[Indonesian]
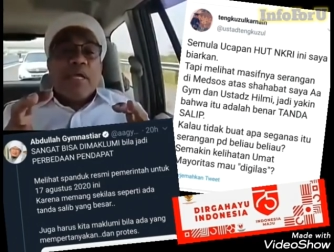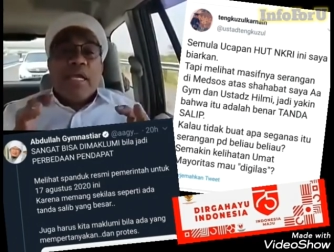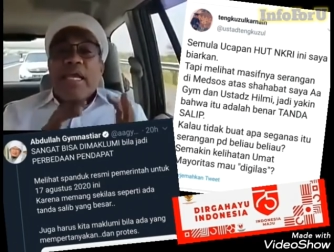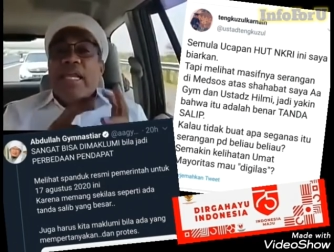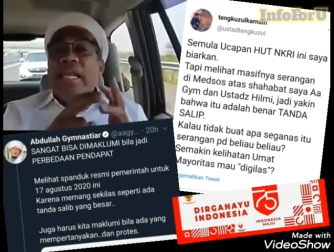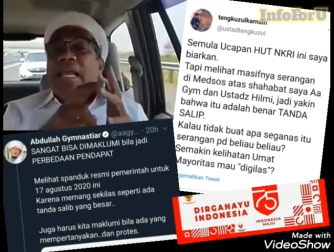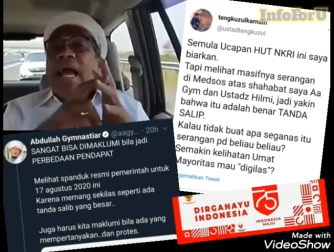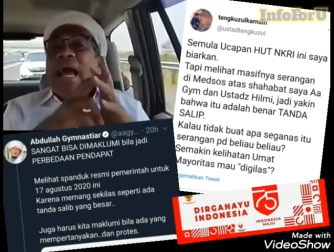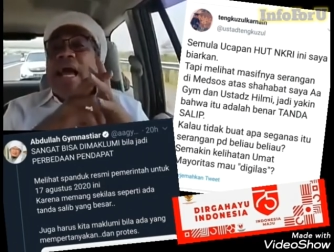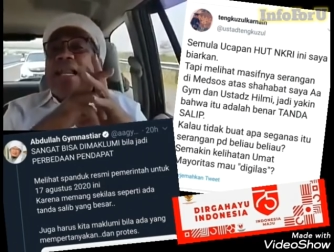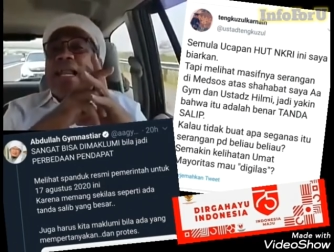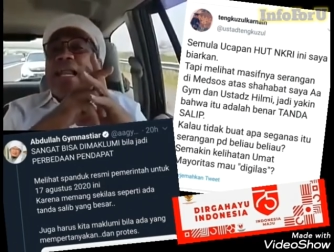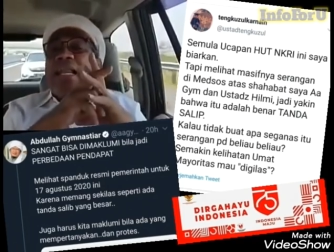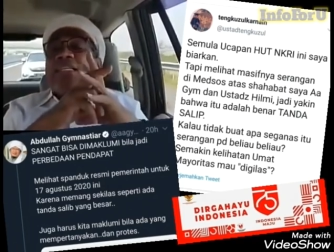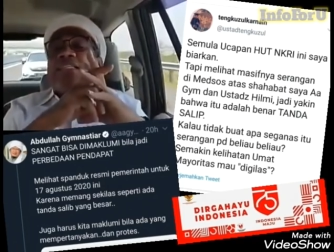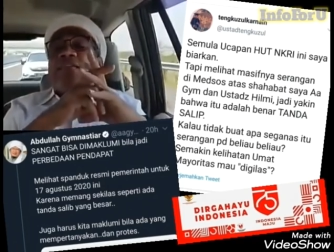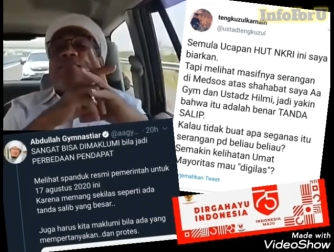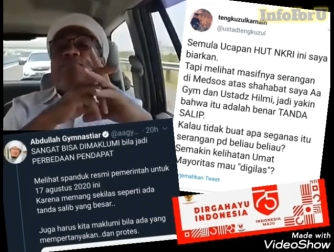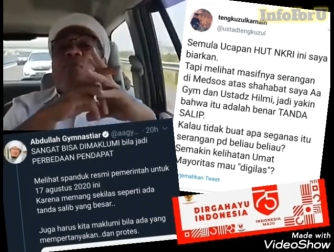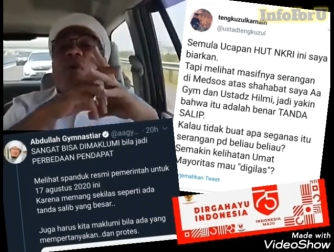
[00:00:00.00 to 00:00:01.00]
Ini adalah
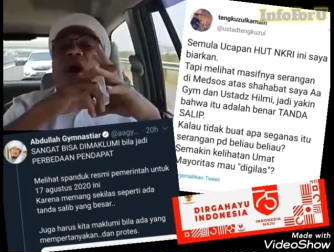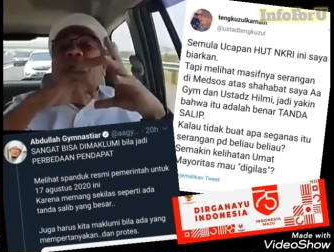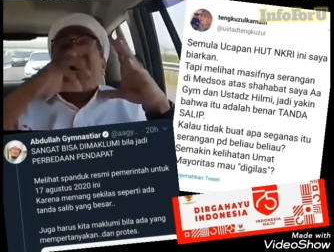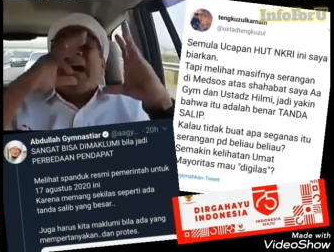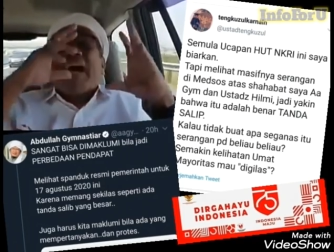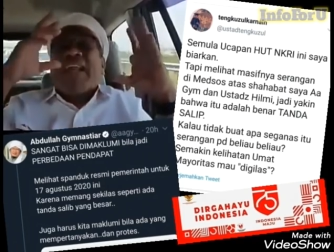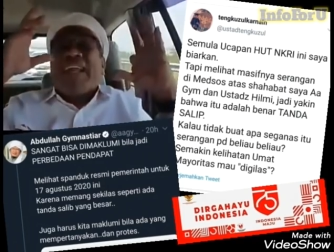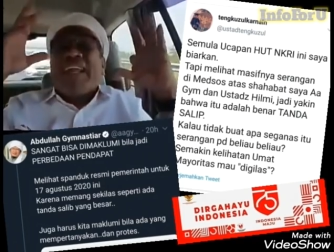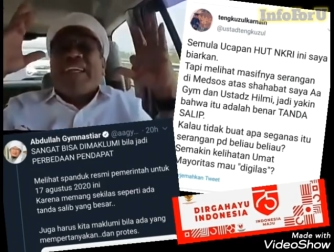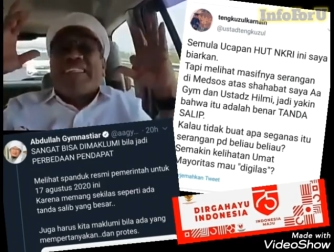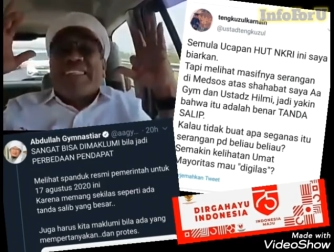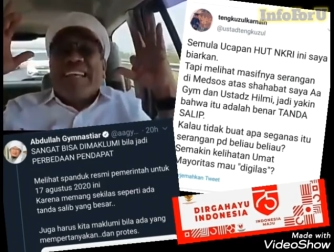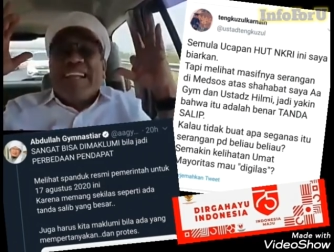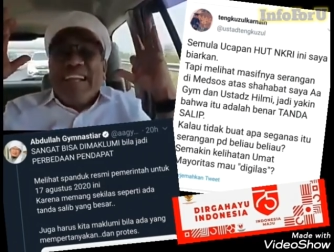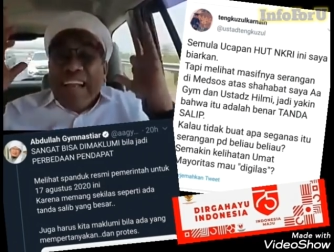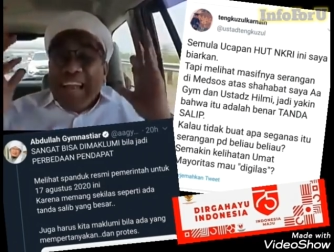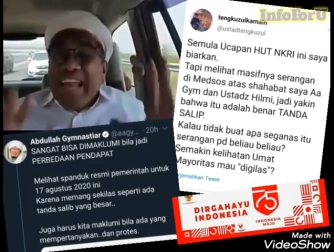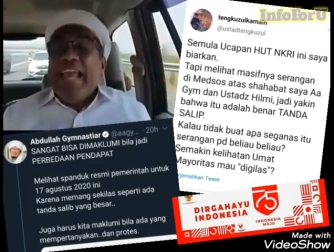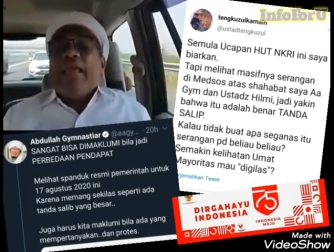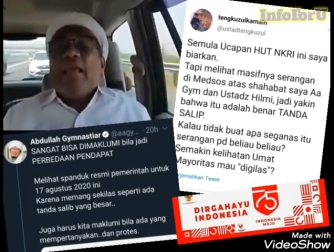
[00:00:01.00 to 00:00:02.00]
sebuah karya
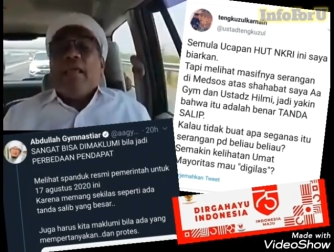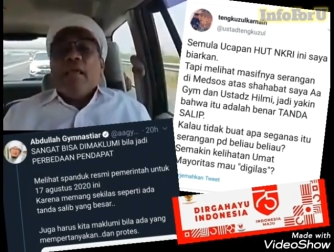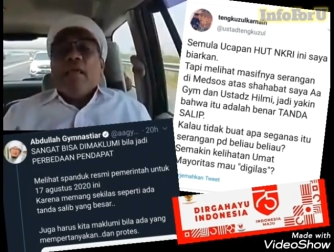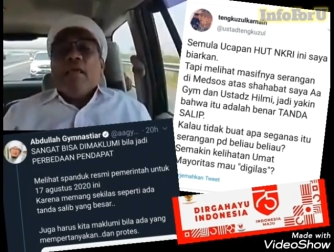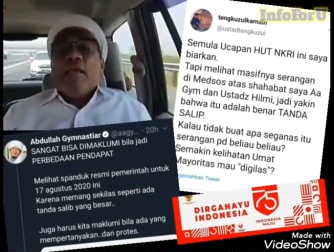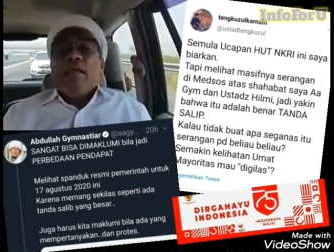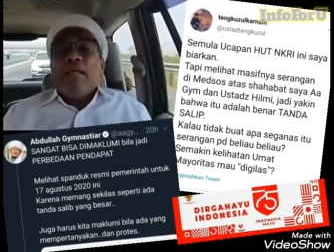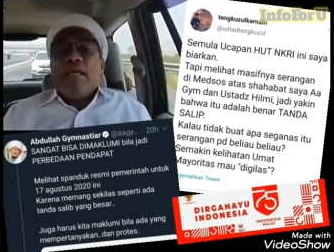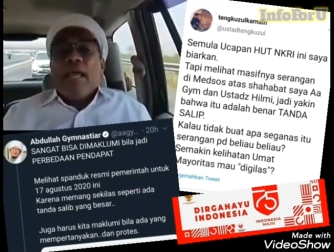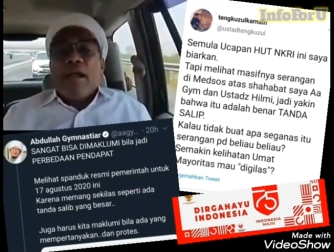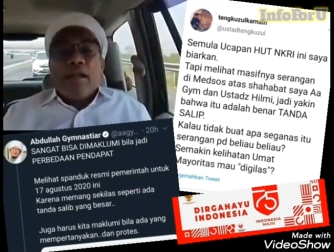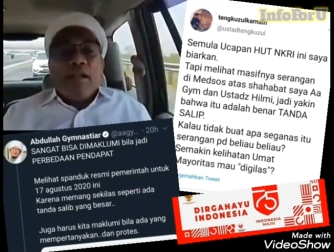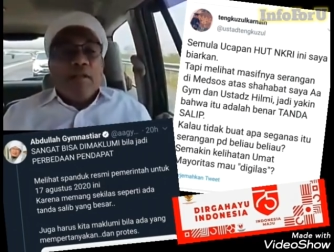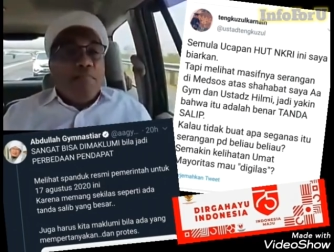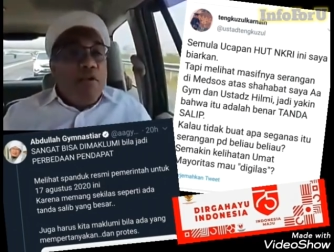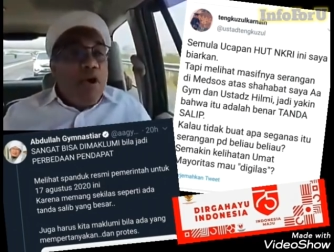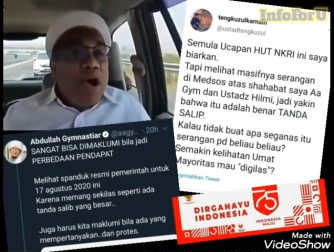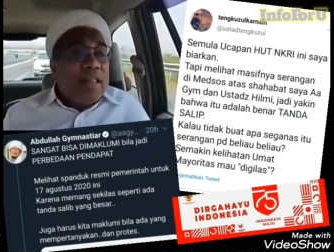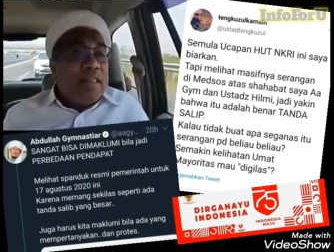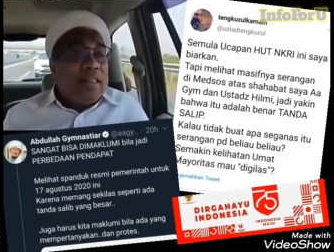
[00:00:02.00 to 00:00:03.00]
seni yang
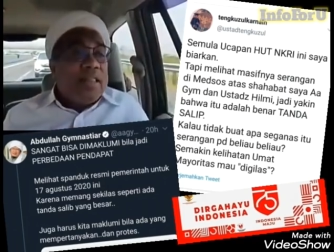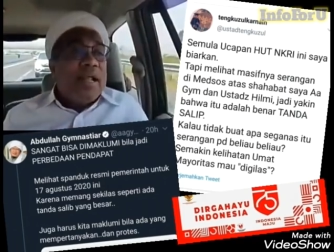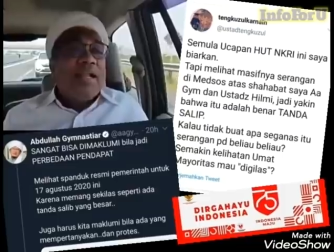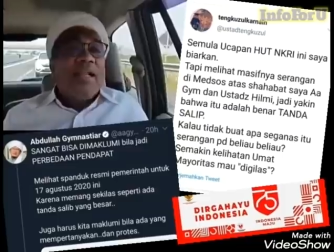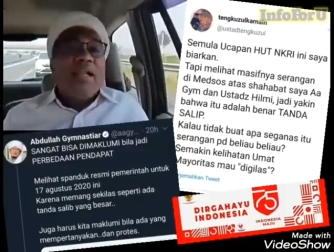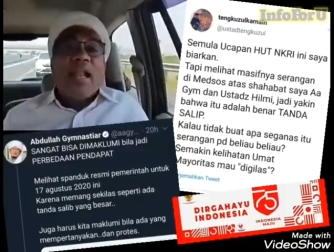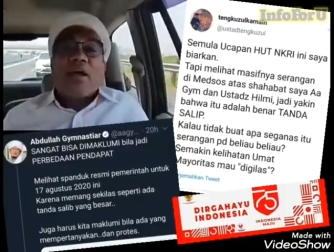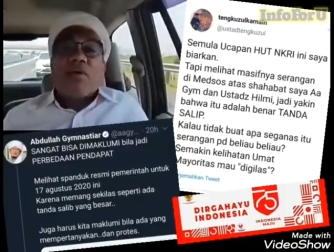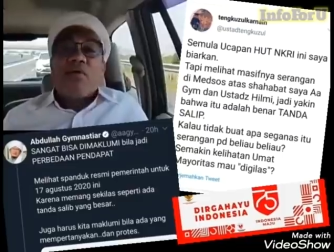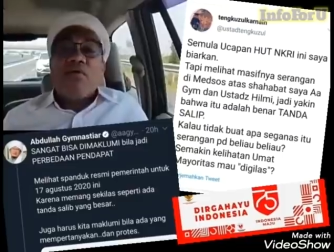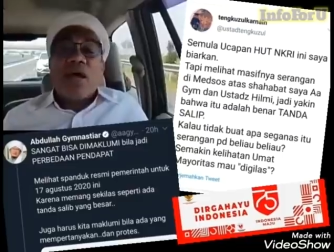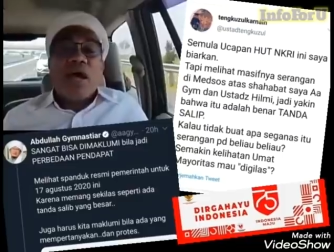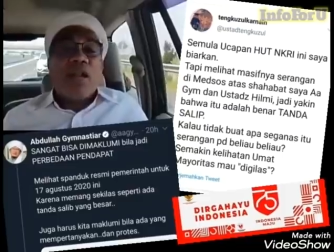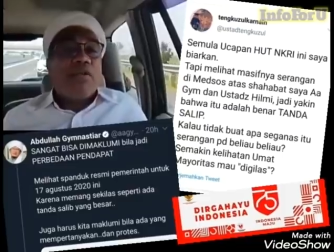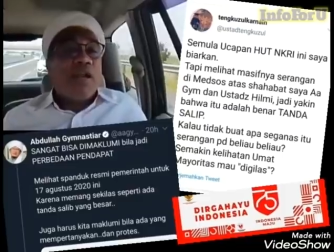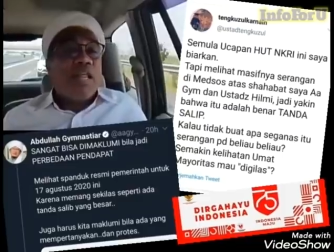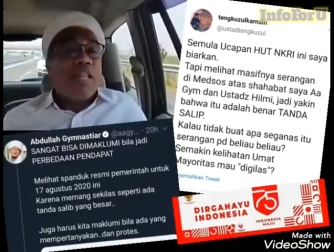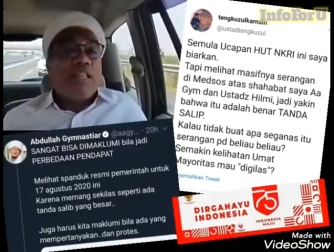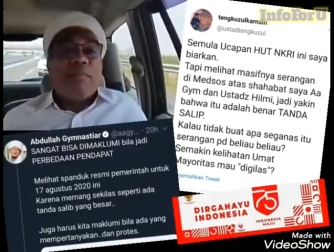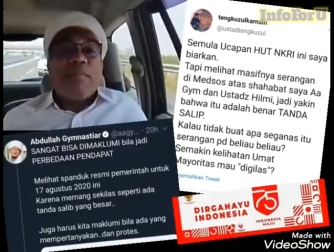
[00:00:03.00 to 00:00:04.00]
dibuat dan dilakukan
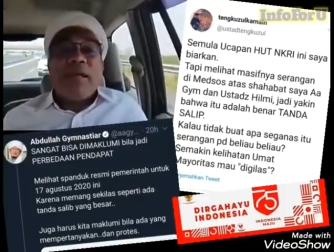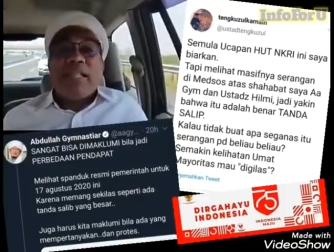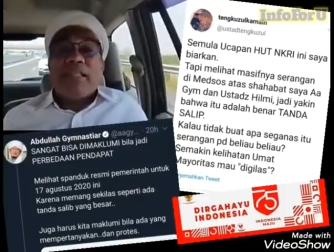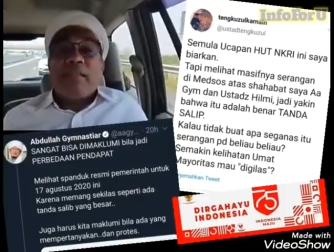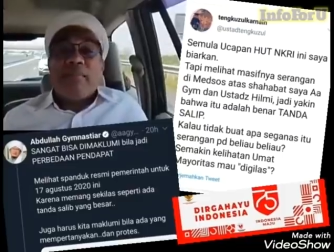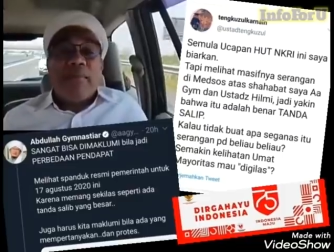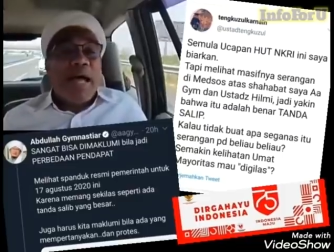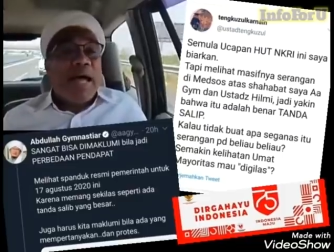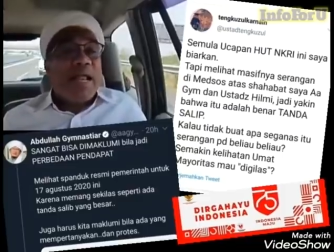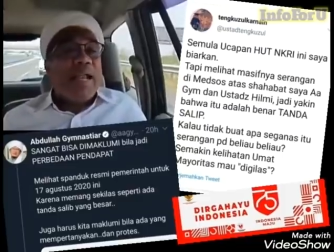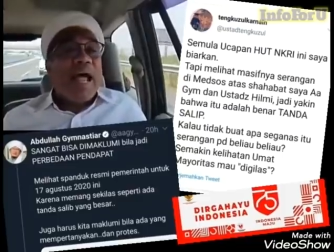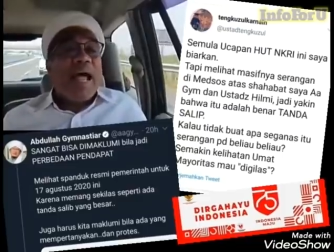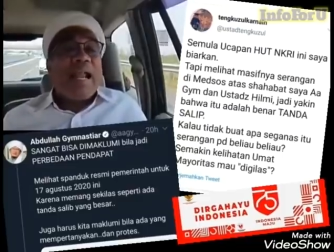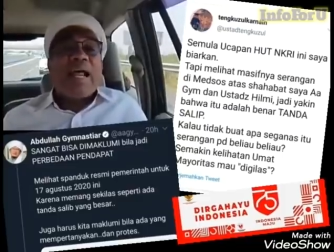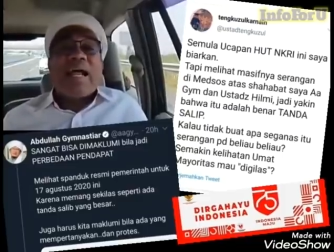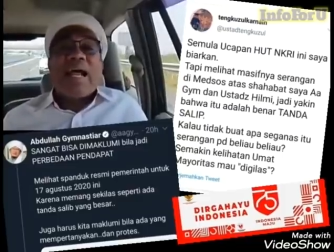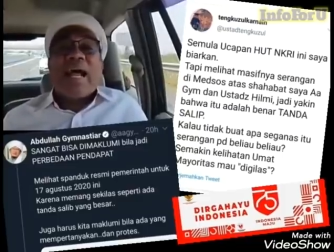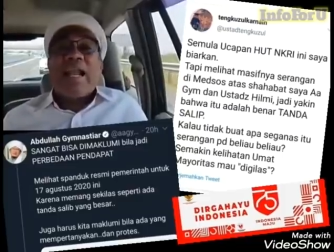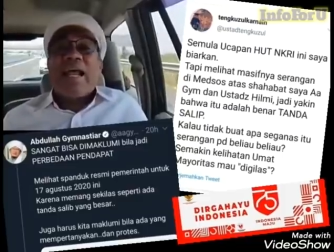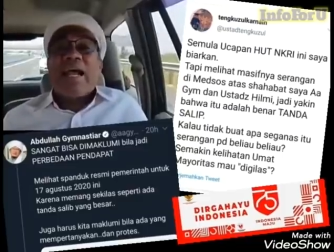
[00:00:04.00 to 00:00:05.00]
oleh teman-teman
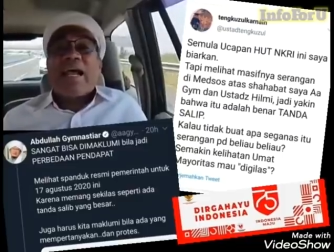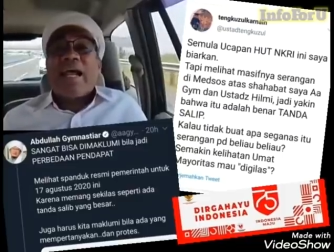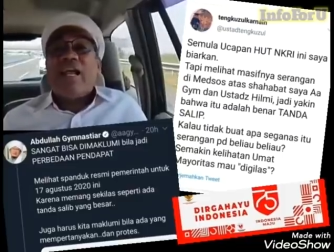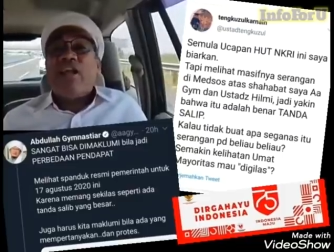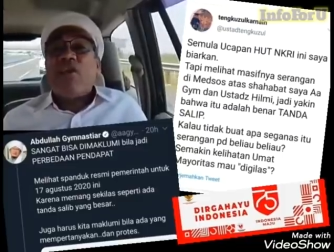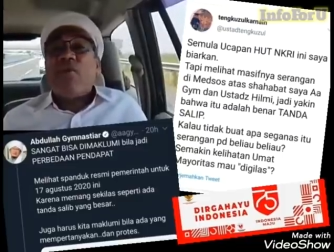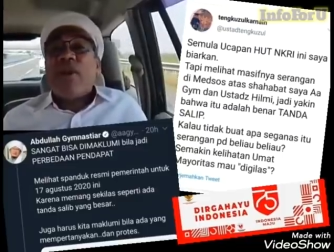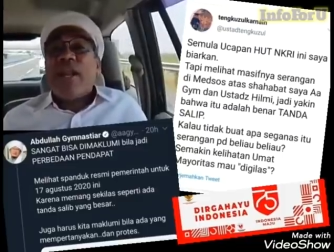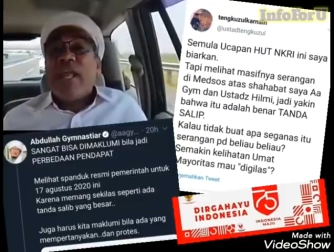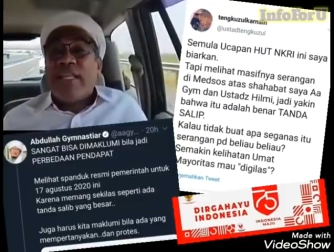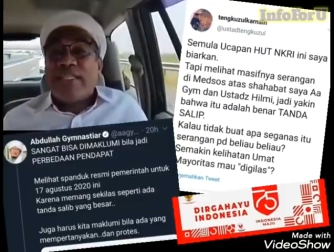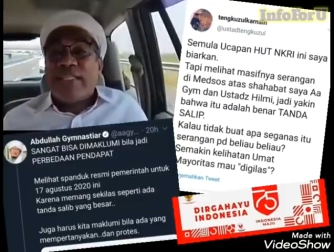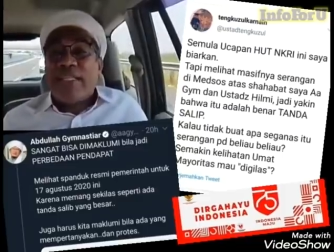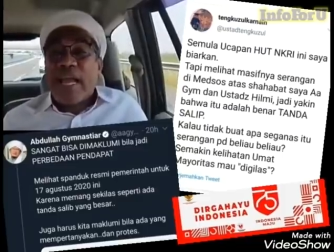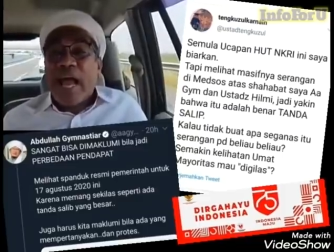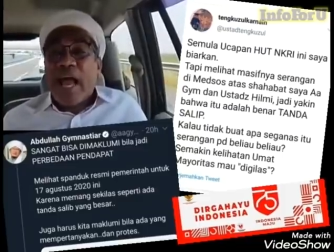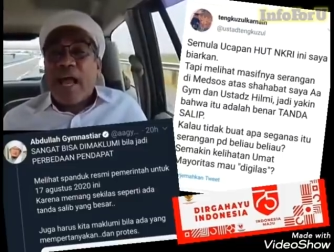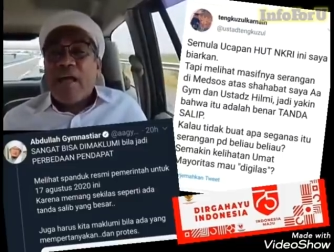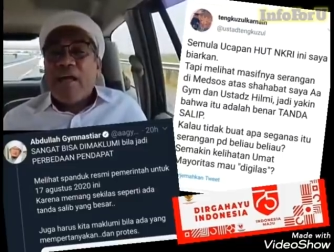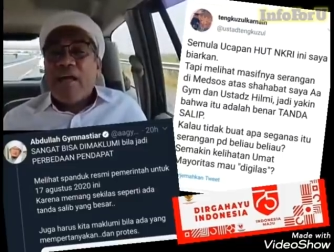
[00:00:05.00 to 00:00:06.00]
anak-anak
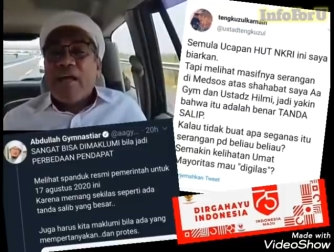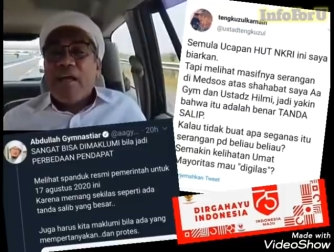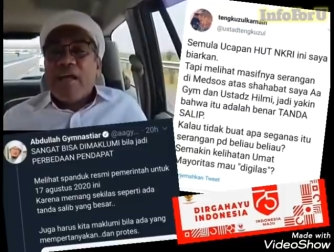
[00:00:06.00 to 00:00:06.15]
Indonesia